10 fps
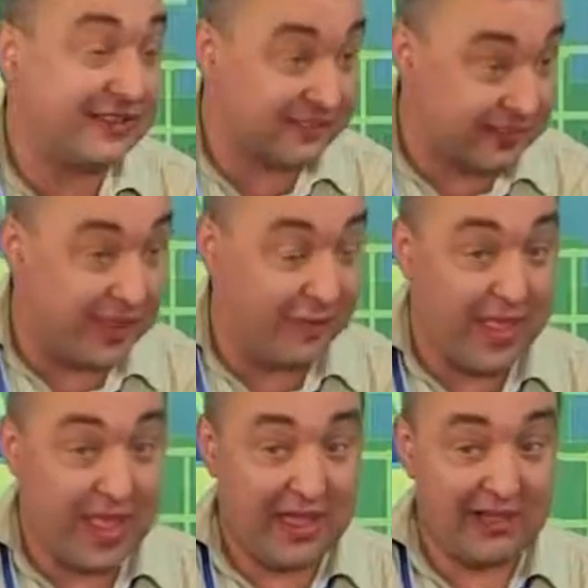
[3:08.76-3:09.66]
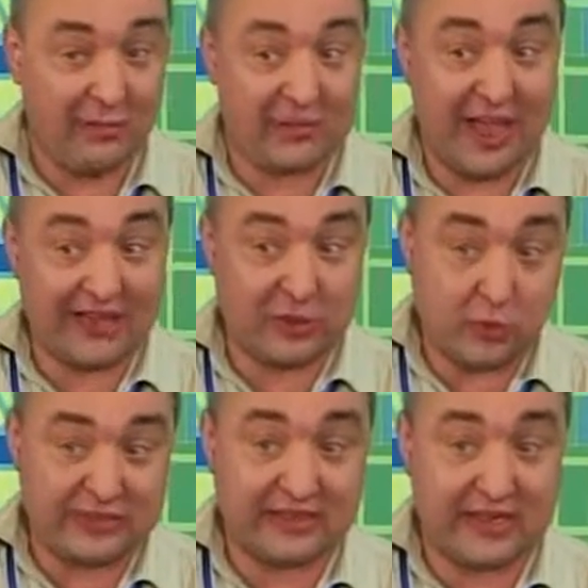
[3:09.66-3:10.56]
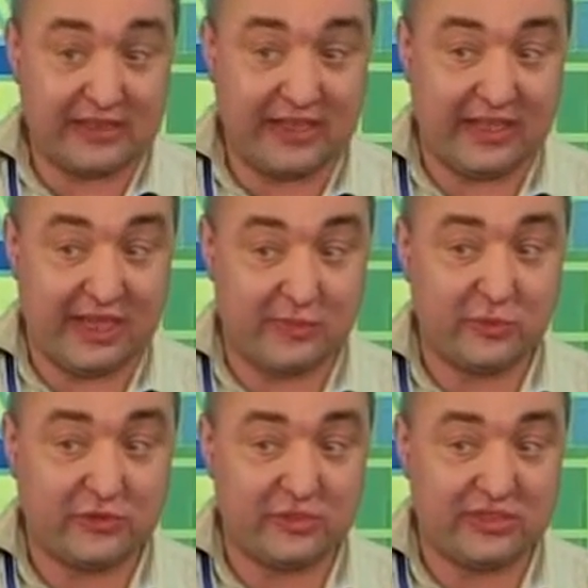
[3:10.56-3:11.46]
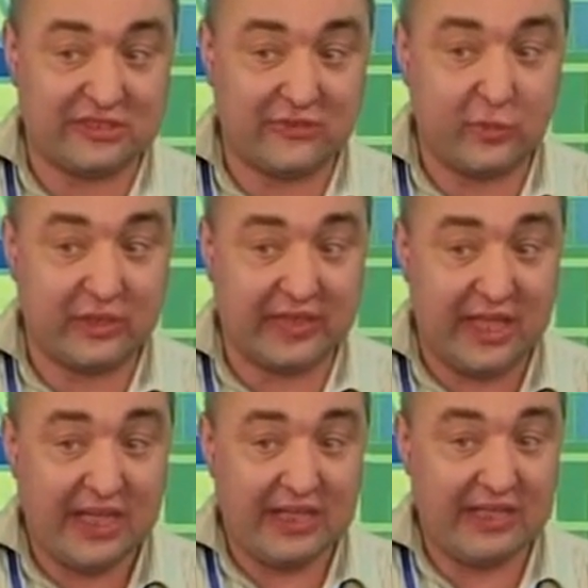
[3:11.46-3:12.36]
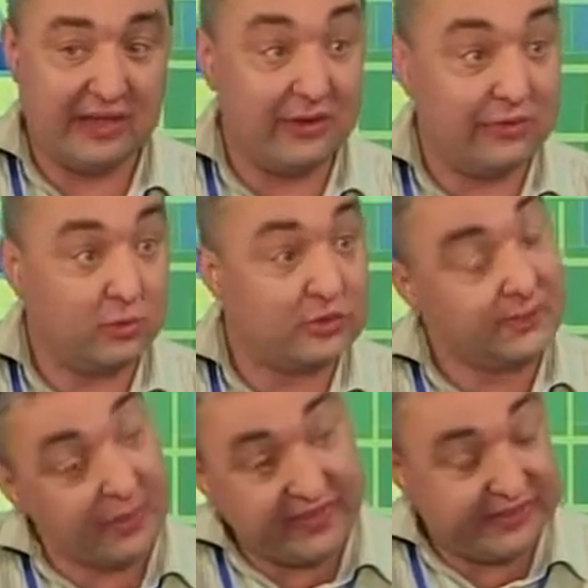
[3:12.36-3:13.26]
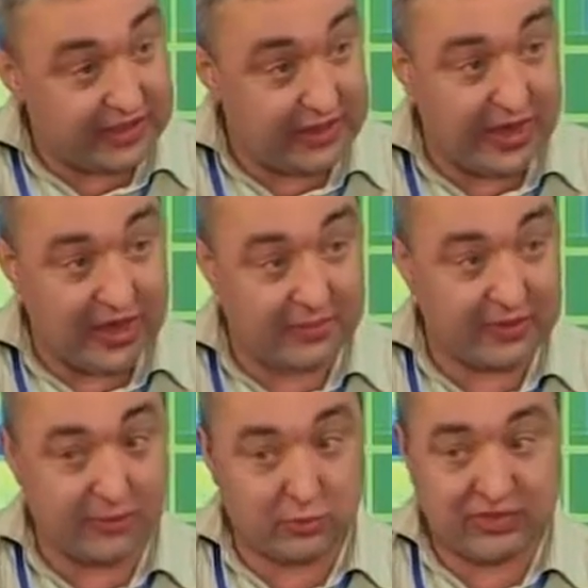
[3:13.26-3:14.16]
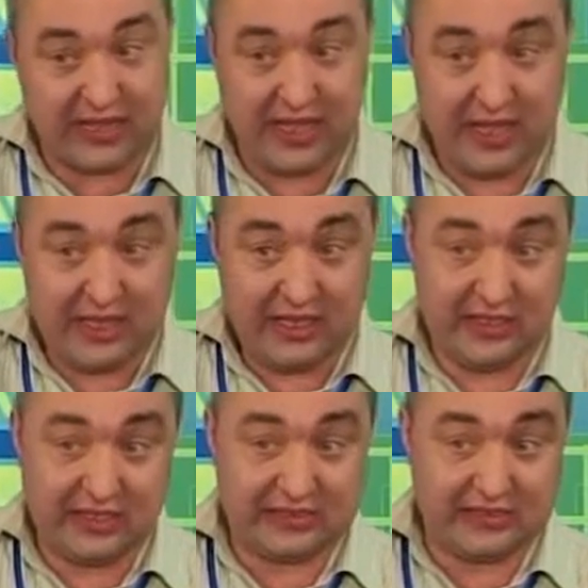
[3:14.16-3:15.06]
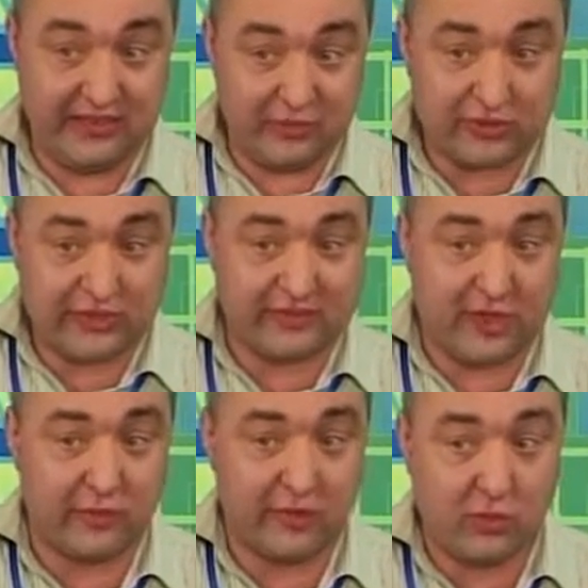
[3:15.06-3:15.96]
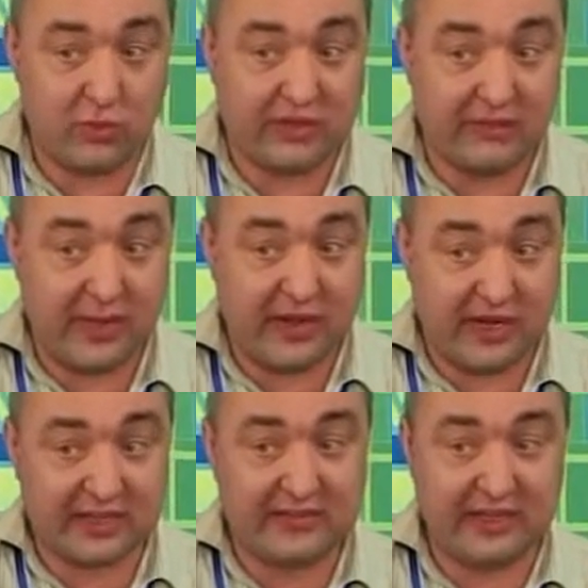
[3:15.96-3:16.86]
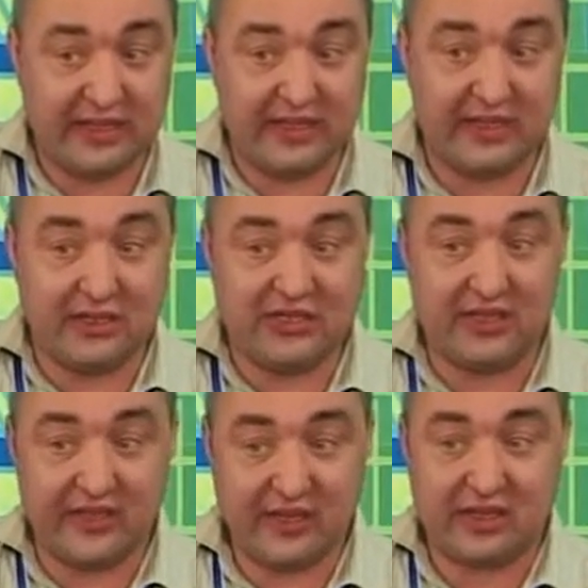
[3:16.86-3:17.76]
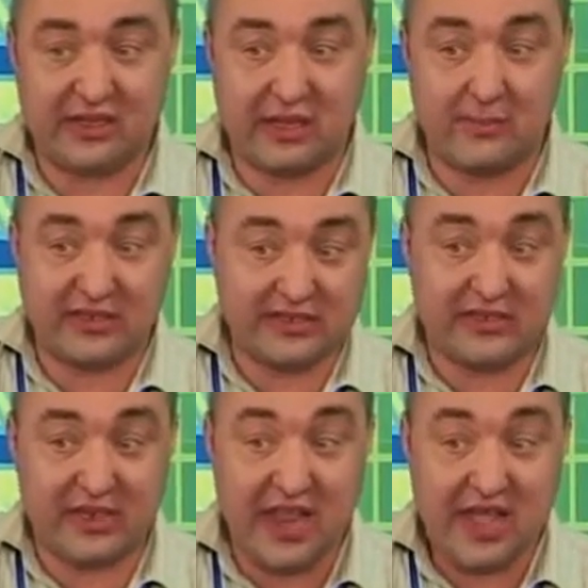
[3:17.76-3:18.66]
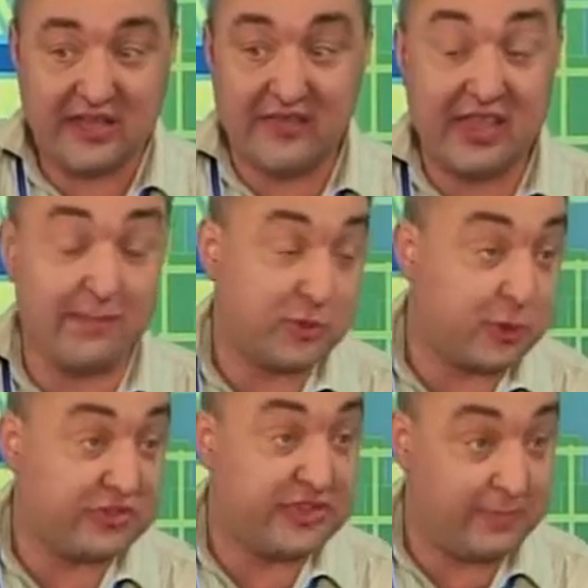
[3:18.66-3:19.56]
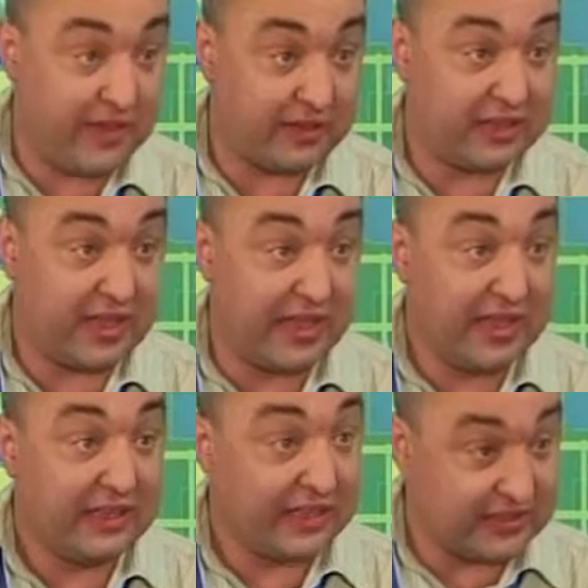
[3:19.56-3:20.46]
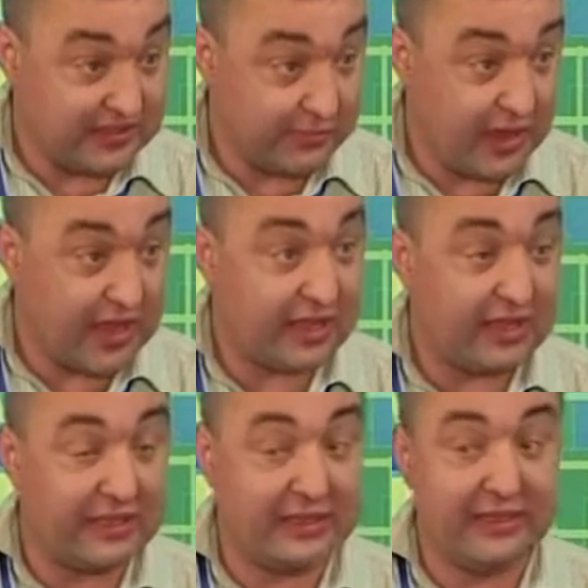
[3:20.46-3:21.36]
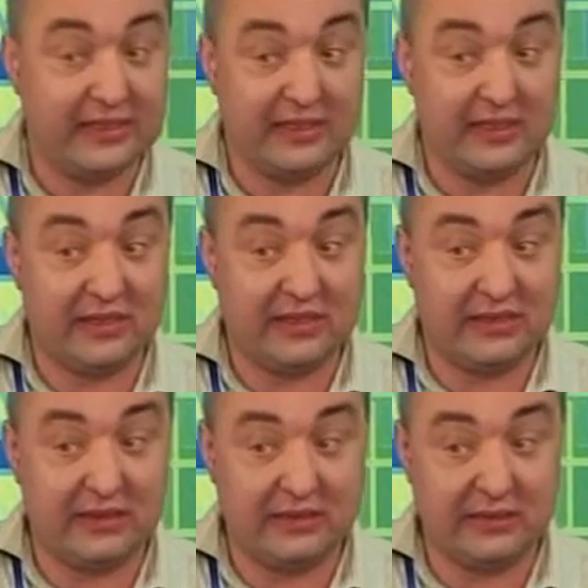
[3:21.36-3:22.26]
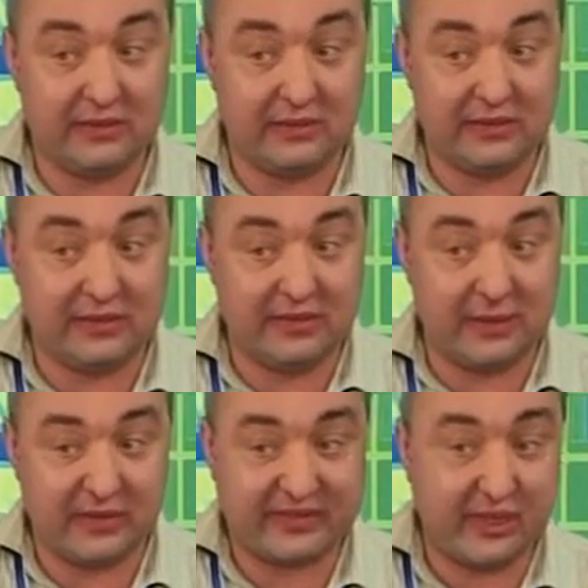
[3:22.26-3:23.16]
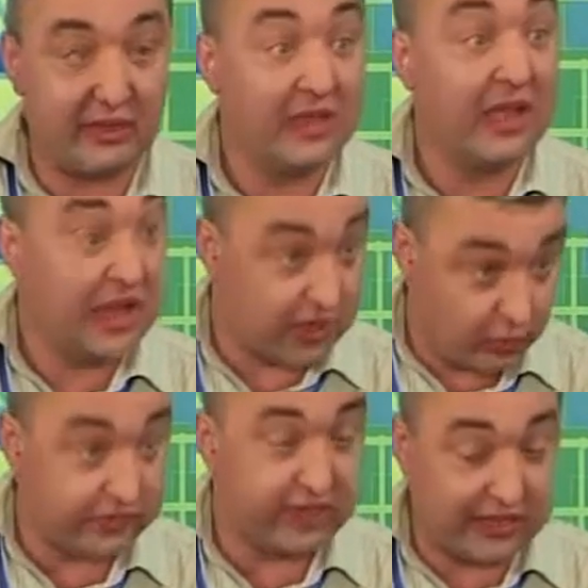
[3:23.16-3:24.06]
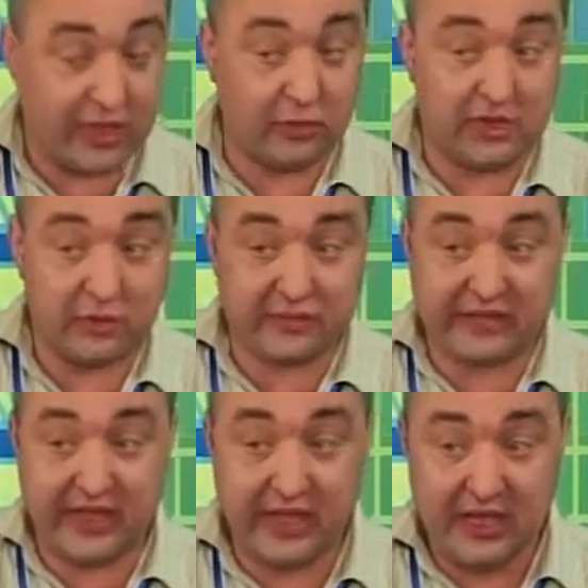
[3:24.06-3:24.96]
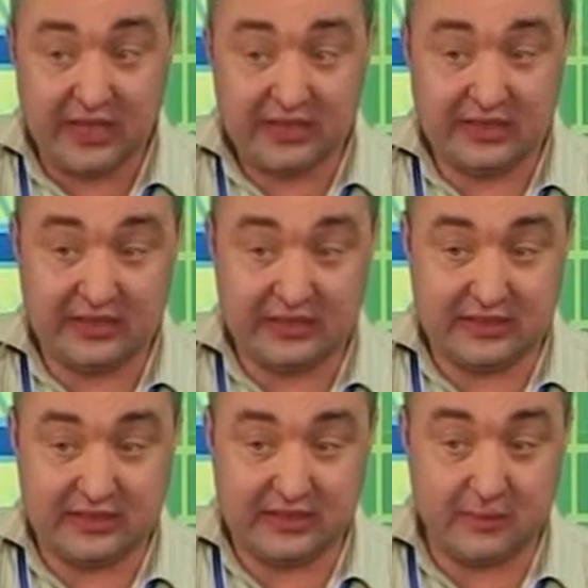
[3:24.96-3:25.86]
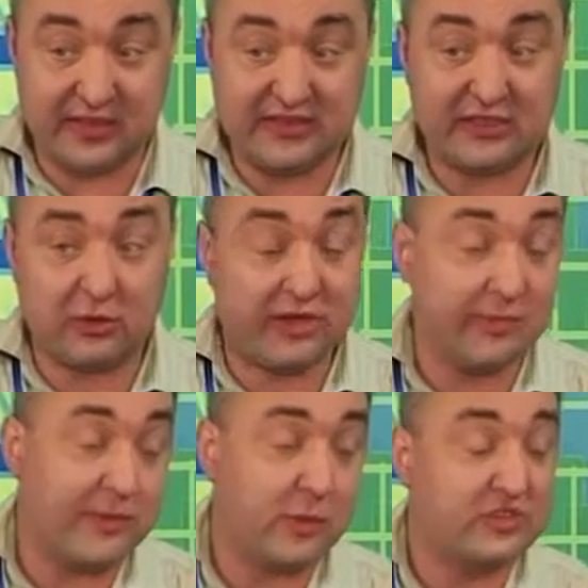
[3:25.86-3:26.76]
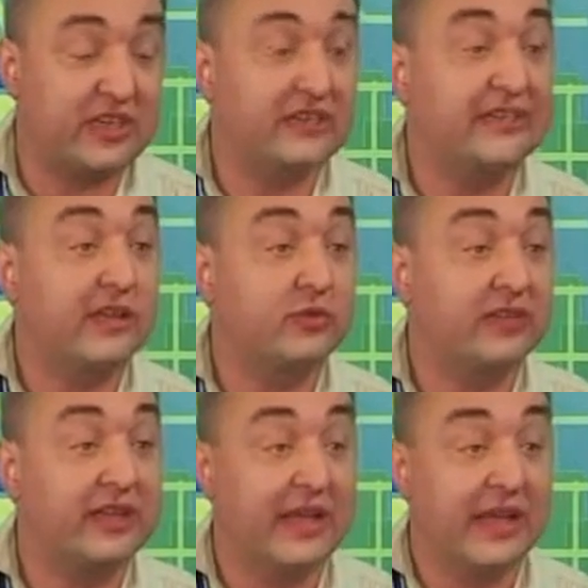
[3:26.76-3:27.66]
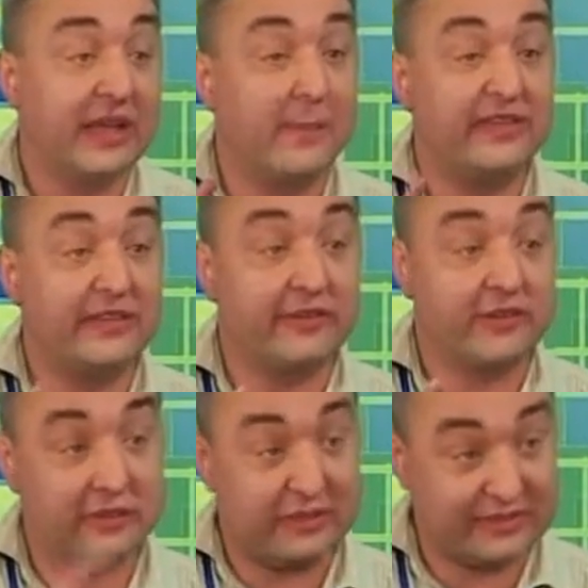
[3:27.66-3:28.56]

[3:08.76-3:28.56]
знаю. Вот. А с другой стороны, гармония фонд существует э, уже профессиональный, потому что э, с 92 -го года прекрасный человек, композитор Евгений Петрович Дербенко, наш земляк, э, написал... Орловский. Орловский, да, он Орловский композитор, тем не менее он член Союза композиторов еще